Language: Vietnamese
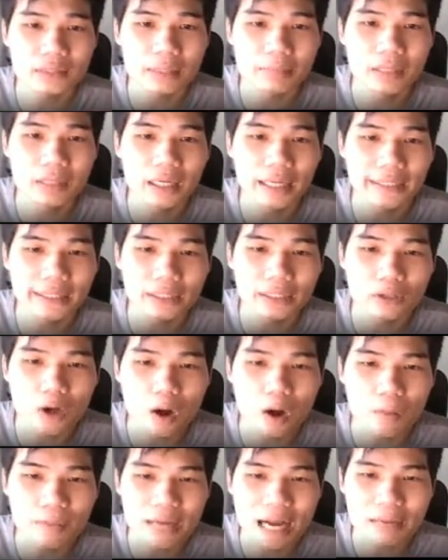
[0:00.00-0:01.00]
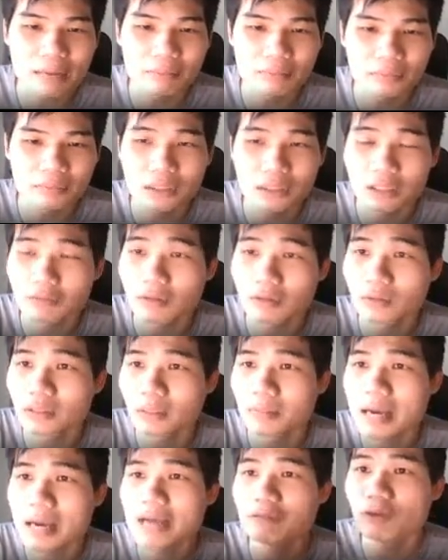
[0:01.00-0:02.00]
tạm thời anh sẽ off cam trong vòng
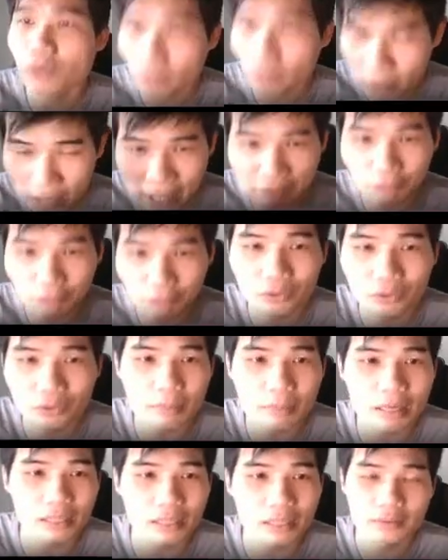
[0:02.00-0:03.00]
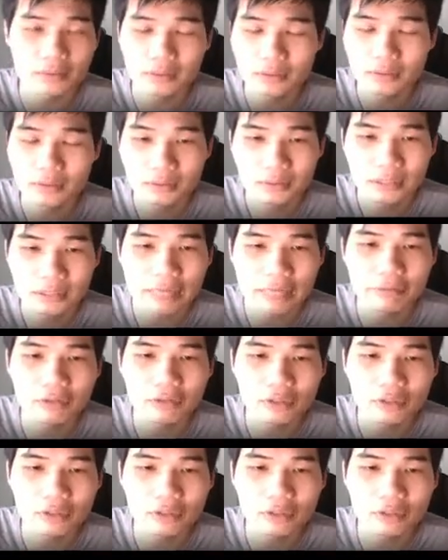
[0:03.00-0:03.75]
tầm hai phút thôi, hai phút thôi các bạn. hai